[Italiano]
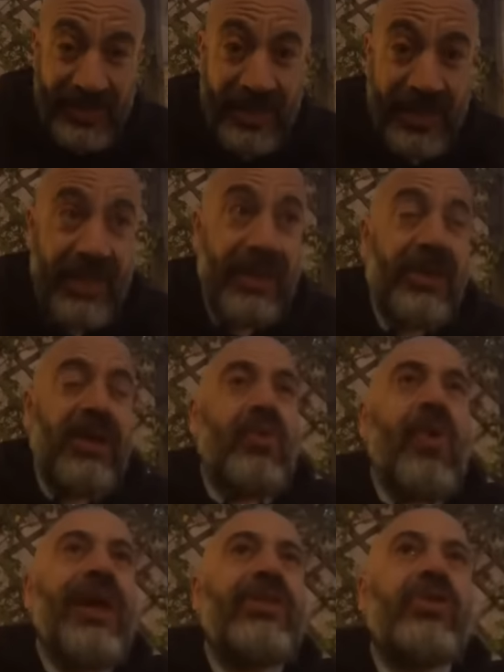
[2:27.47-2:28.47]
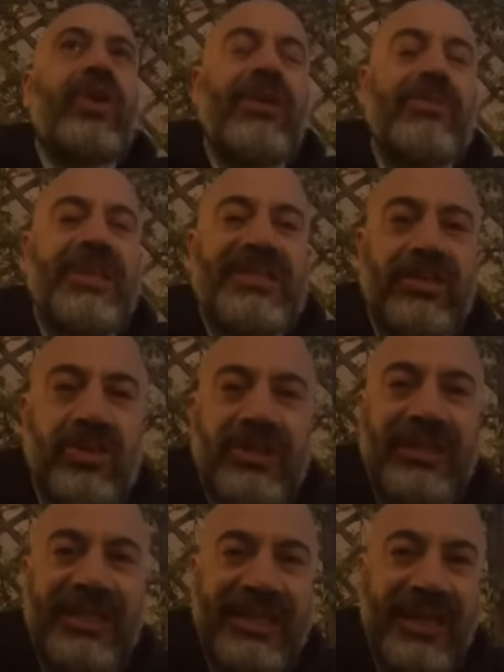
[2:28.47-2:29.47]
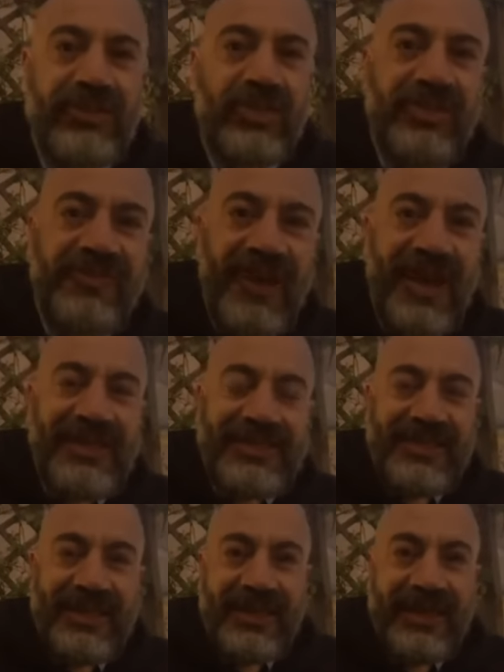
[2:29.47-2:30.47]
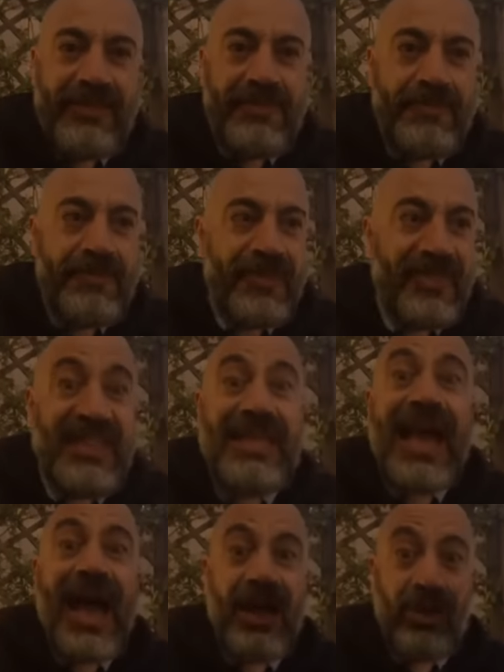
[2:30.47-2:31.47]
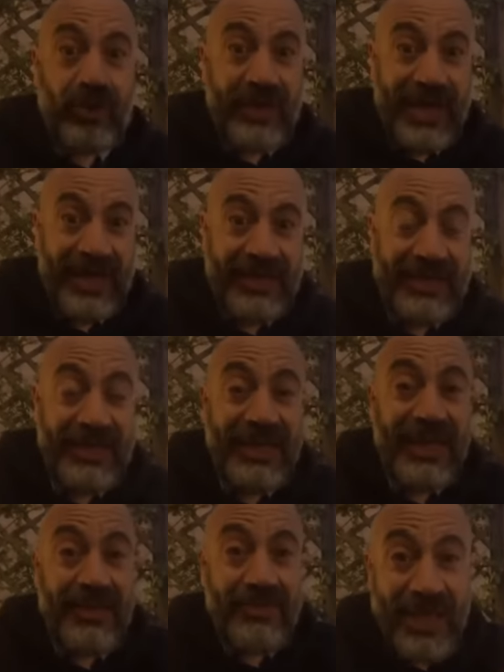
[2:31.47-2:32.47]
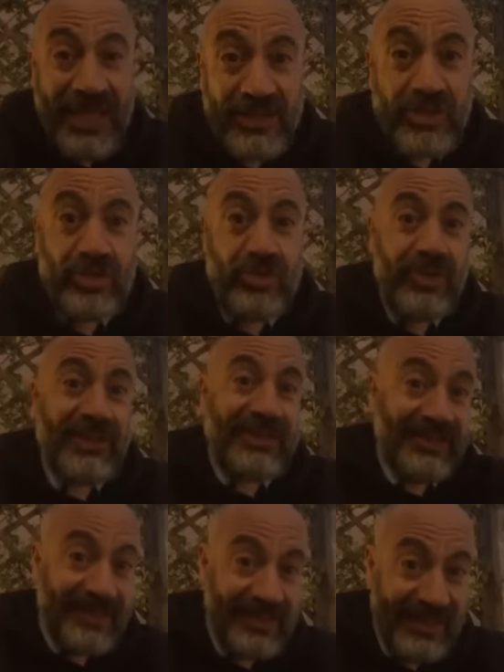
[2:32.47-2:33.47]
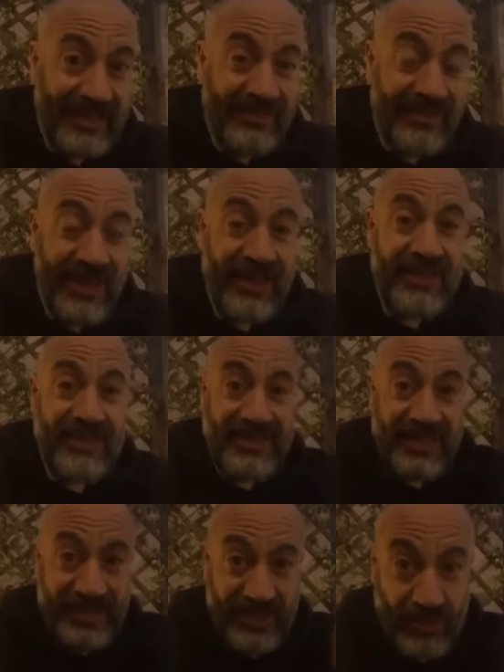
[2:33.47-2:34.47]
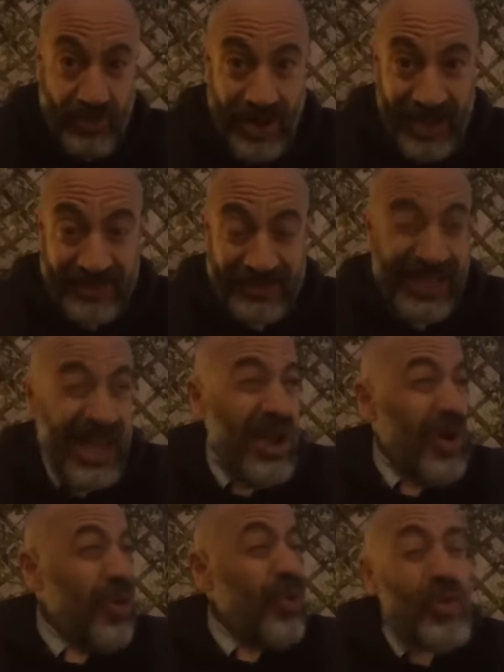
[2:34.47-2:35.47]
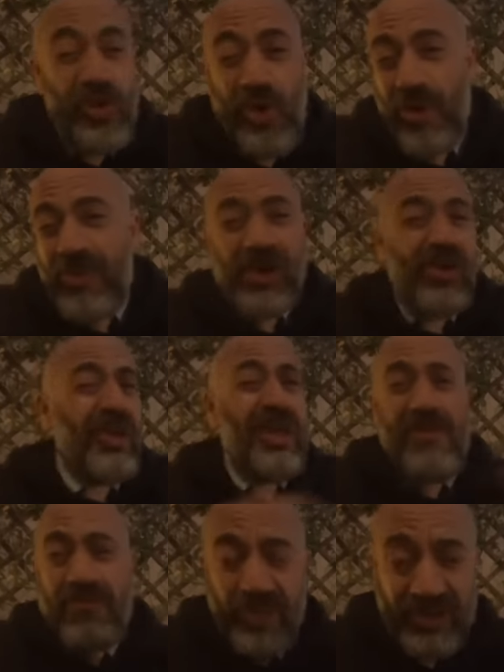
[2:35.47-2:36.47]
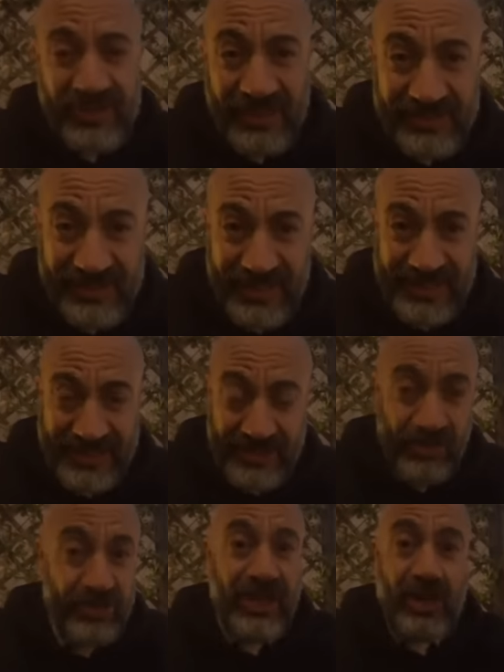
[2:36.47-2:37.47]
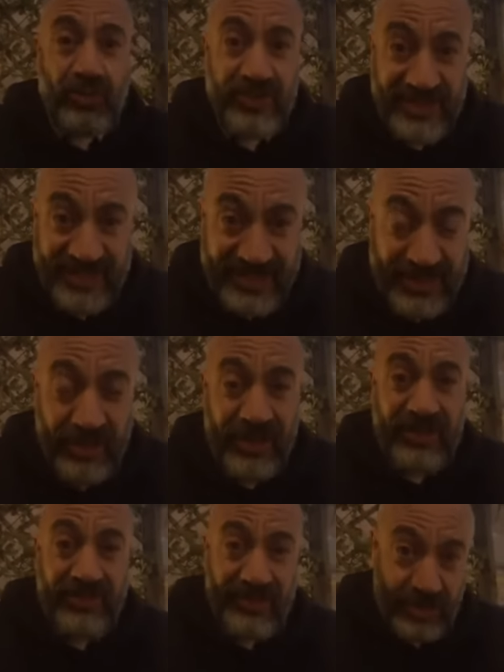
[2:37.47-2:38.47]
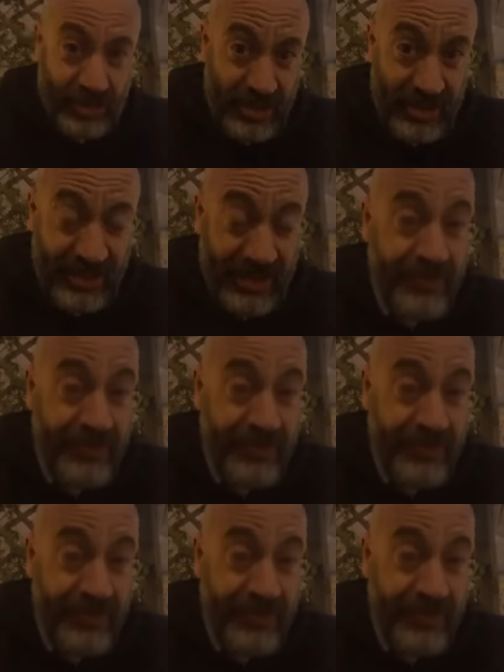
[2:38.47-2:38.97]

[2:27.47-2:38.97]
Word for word: E quando l'amministratore delegato di Pfizer dialoga nel mezzo di una trattativa che riguarda un numero importantissimo di acquisizioni di vaccini